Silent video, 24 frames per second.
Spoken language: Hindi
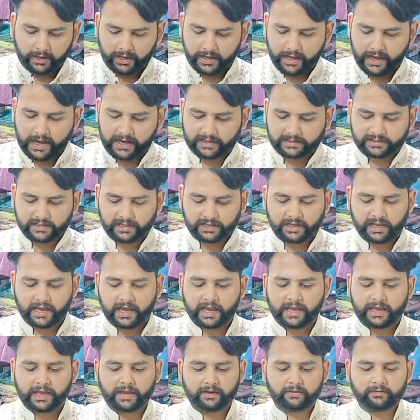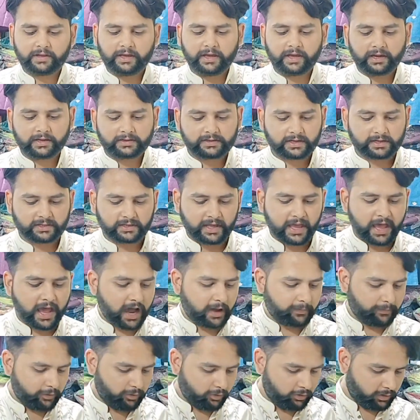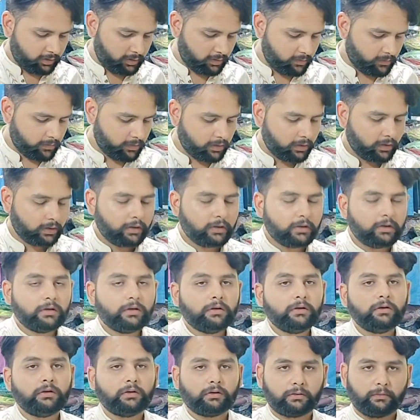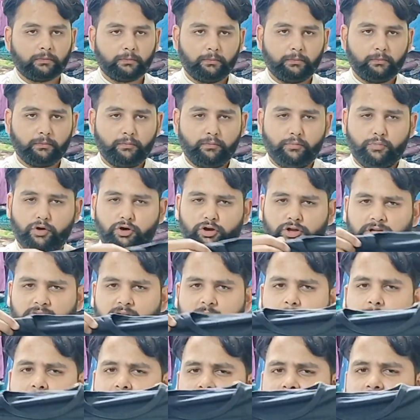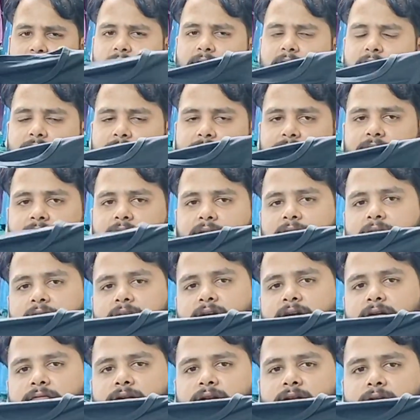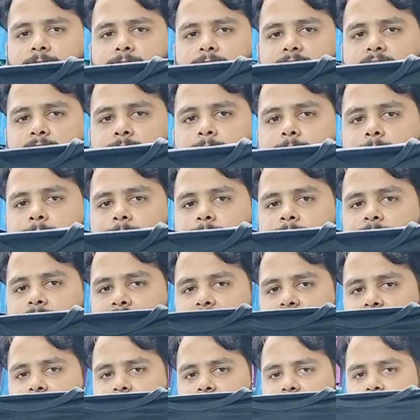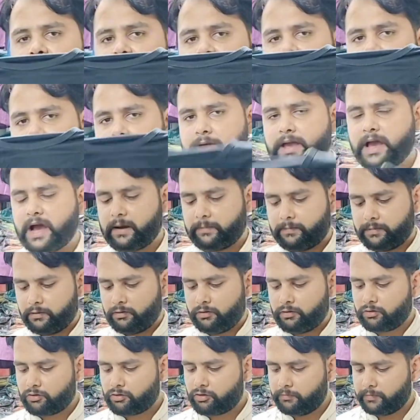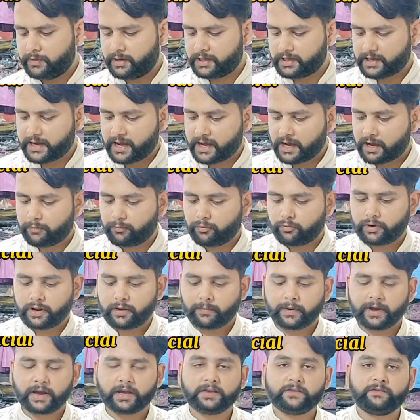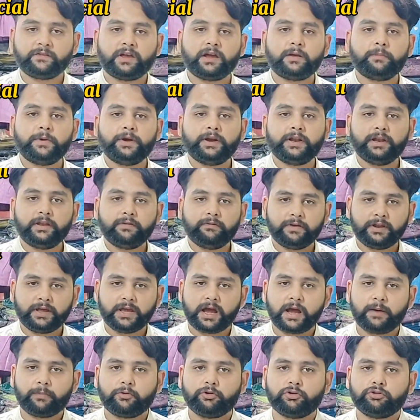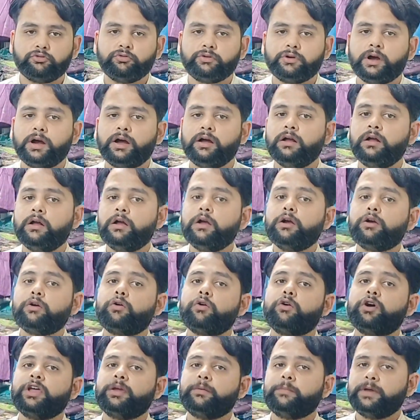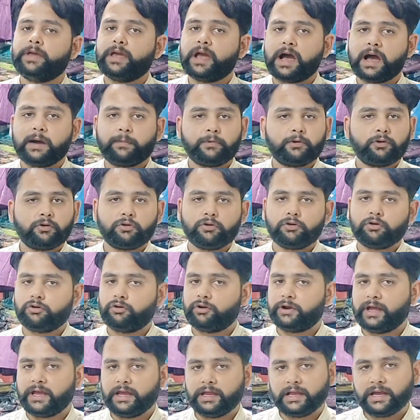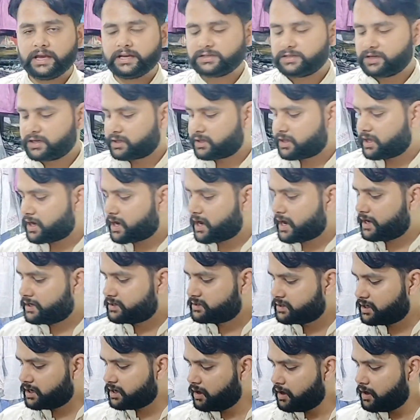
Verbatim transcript: ये आ सकता है ये देख सकते हैं आप लोग बहुत कमाल का आर्टिकल है ये वाला भी ये भी 500 में आप लोगों को मिल जाएगा पूरे पाकिस्तान में डिलीवरी आपको अच्छा। दूंगा कोई भी आप लोगों को नहीं दे सकता गाइड